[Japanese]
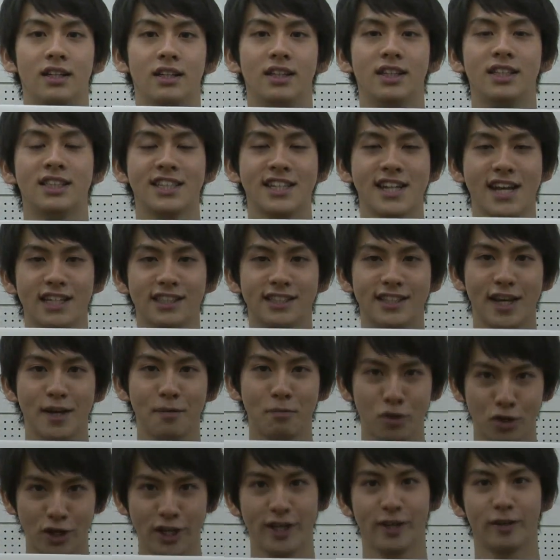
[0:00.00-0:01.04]
1年生
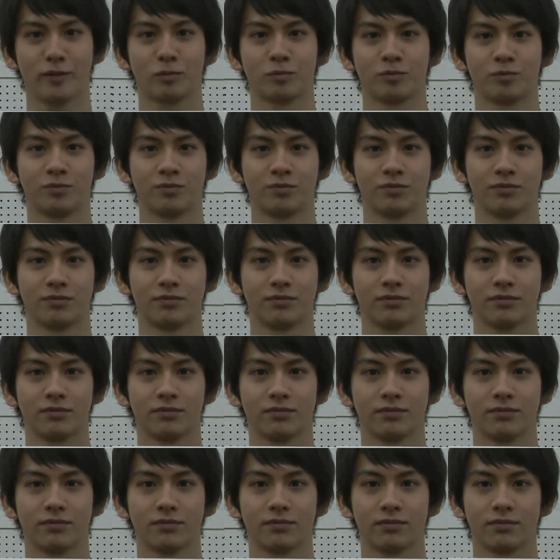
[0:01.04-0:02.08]
ぶり
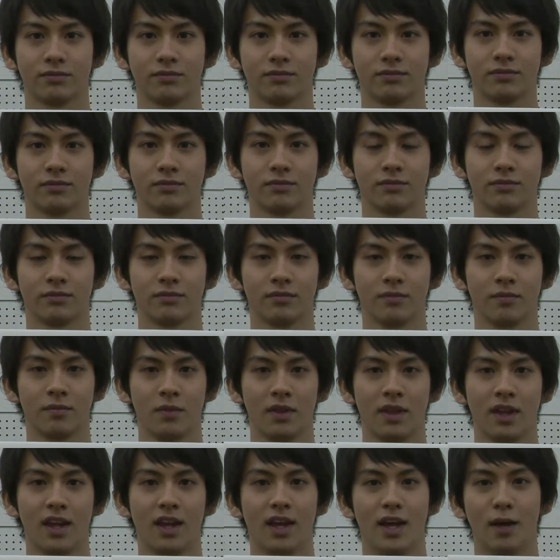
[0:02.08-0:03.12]
そのほら
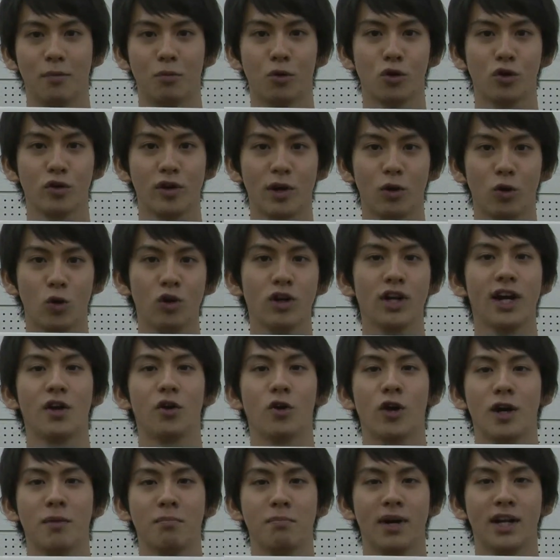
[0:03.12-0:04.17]
え僕は今回
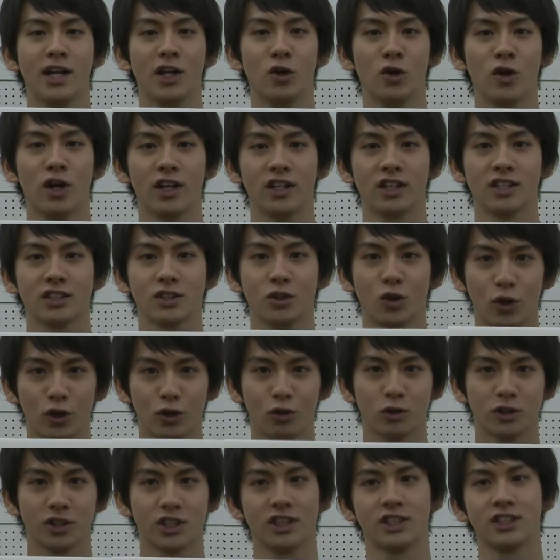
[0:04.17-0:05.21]
のカンパニーの中ですごい
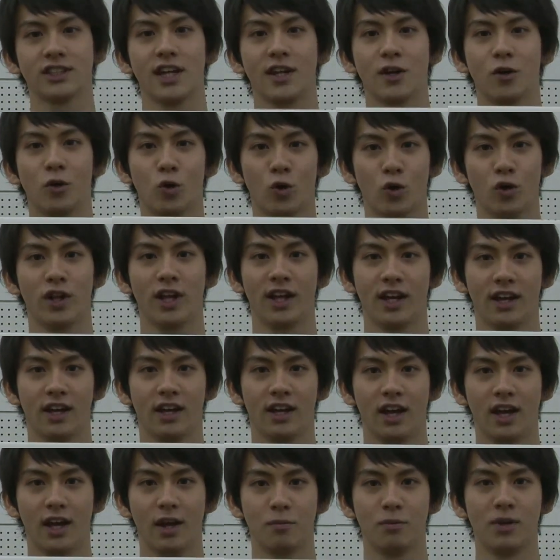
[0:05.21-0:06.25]
年下の方で
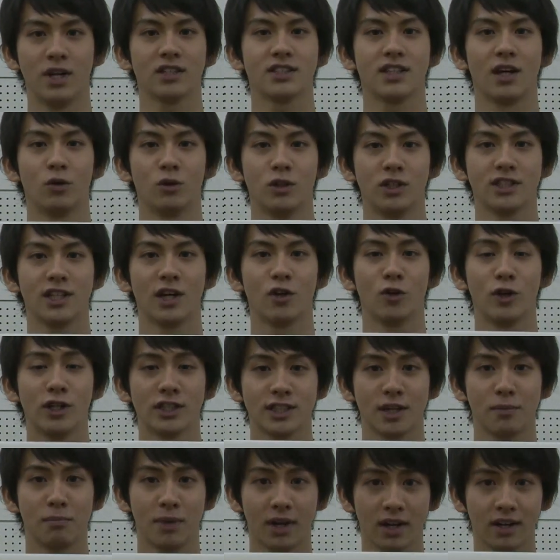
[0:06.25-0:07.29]
皆さんお兄さんお姉
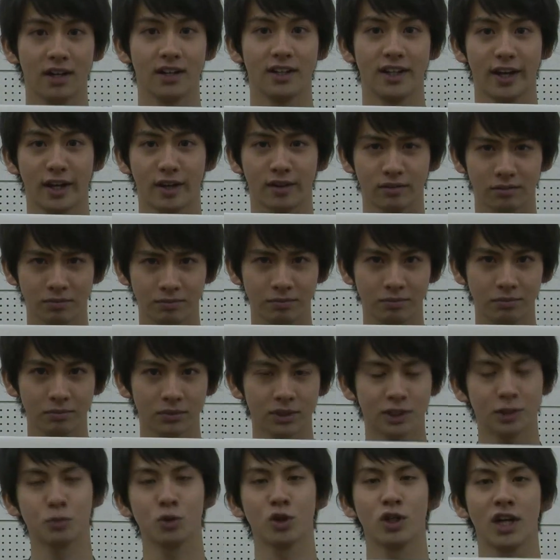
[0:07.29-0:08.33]
さんばっかで
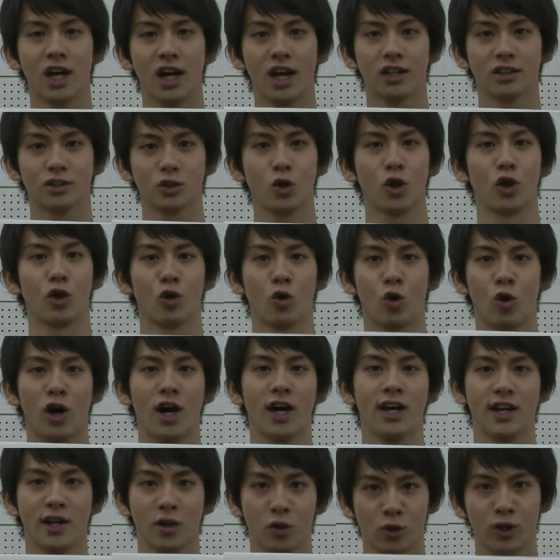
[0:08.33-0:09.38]
自分がすごい後
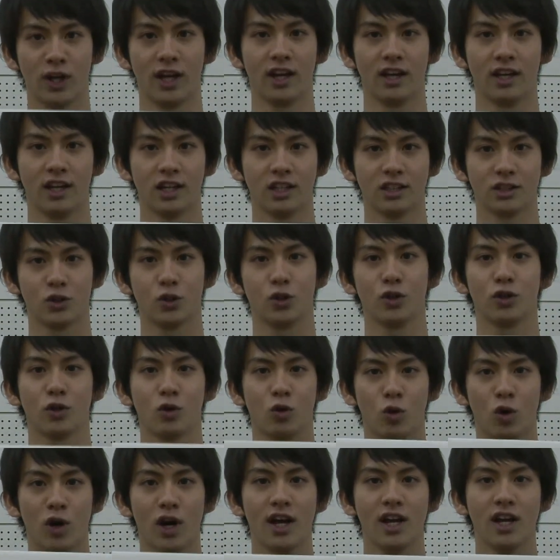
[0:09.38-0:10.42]
輩なのでそういう
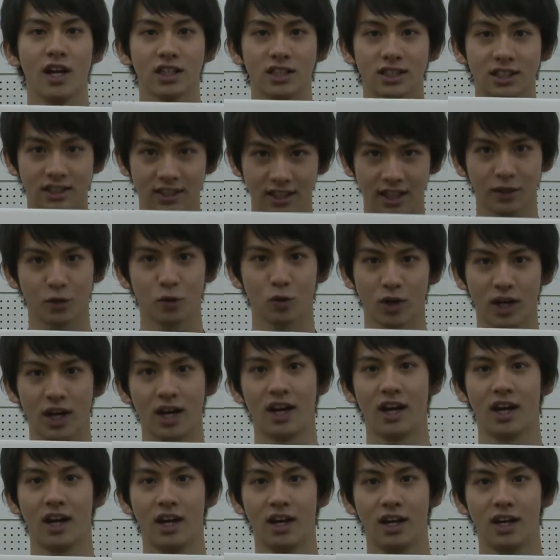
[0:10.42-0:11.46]
後輩らしさと
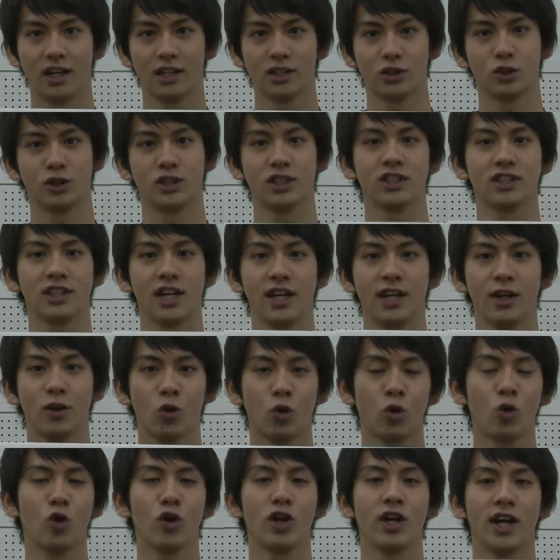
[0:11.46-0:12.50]
か実際に
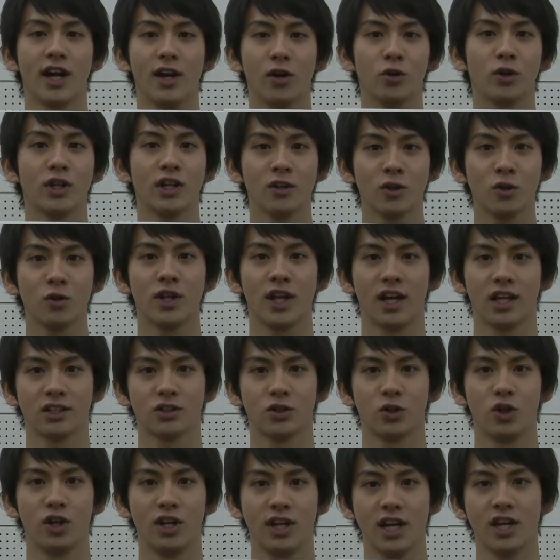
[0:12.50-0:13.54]
高校に通ってるので
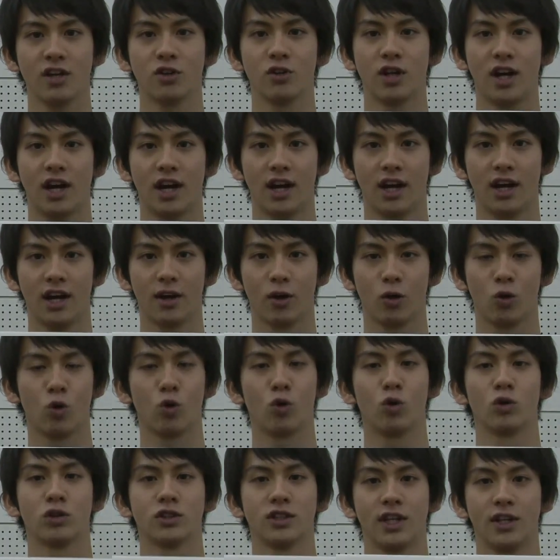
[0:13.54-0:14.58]
そういうリアルな高
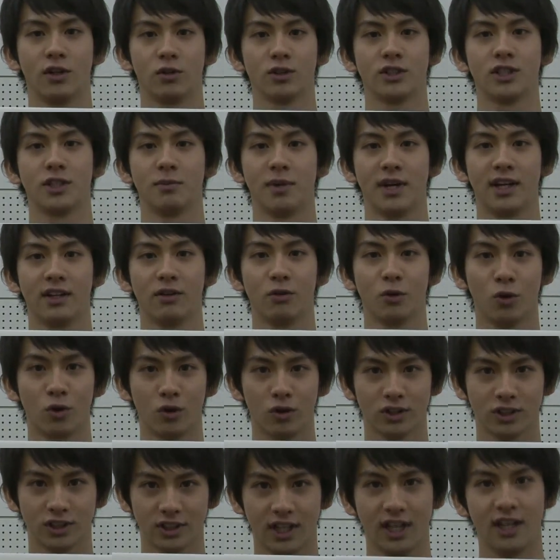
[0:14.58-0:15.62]
校生の芝居を
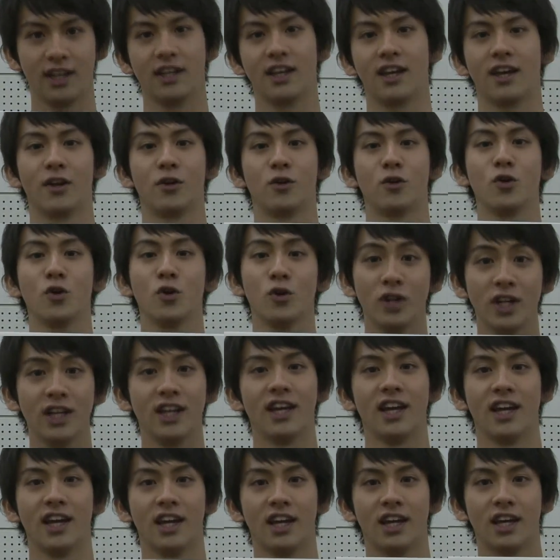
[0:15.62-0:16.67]
していけるよう
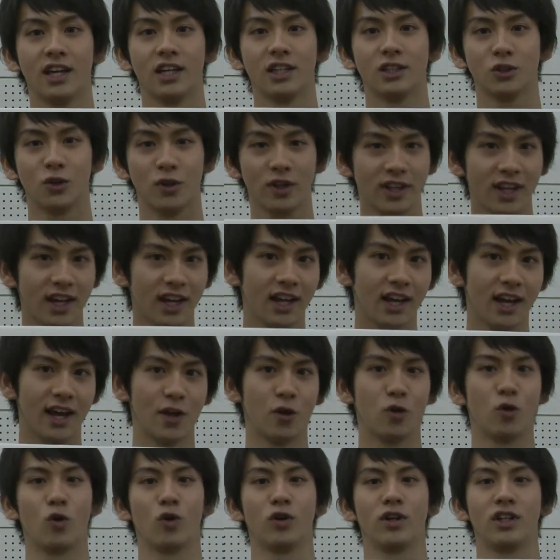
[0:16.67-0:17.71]
にそれであ
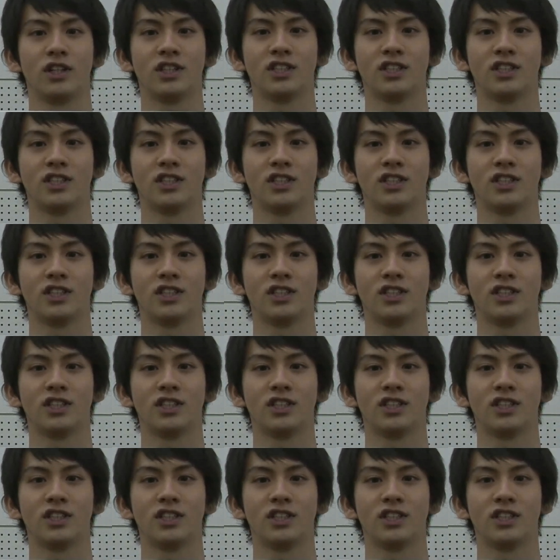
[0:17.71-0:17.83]
の